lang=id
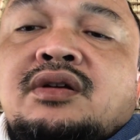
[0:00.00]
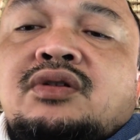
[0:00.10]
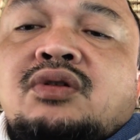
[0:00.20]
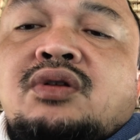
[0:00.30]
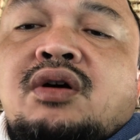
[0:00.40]

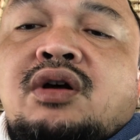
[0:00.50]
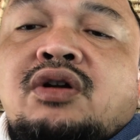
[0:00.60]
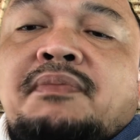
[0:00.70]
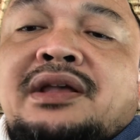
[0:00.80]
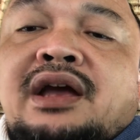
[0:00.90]
Contoh kalau
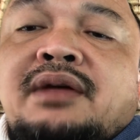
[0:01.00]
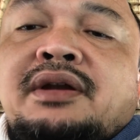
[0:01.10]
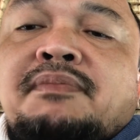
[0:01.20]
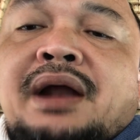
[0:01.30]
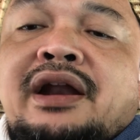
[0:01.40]

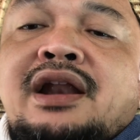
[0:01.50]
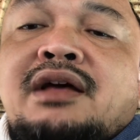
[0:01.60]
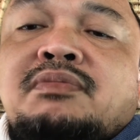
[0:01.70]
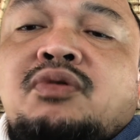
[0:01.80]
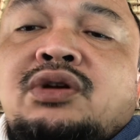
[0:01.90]
dipasangin ini pelang
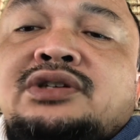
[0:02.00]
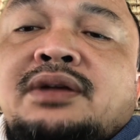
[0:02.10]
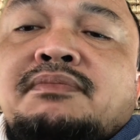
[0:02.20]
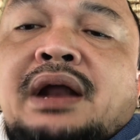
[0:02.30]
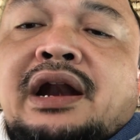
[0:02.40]
lelang
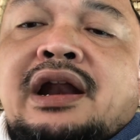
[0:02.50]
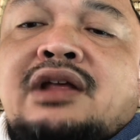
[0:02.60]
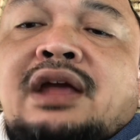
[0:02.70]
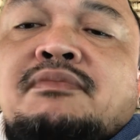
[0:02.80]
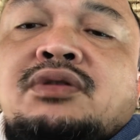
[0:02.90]
tulisin pelang
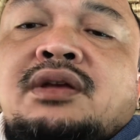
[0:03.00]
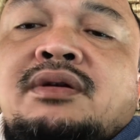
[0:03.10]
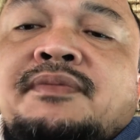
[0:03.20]
lelang cabut dulu.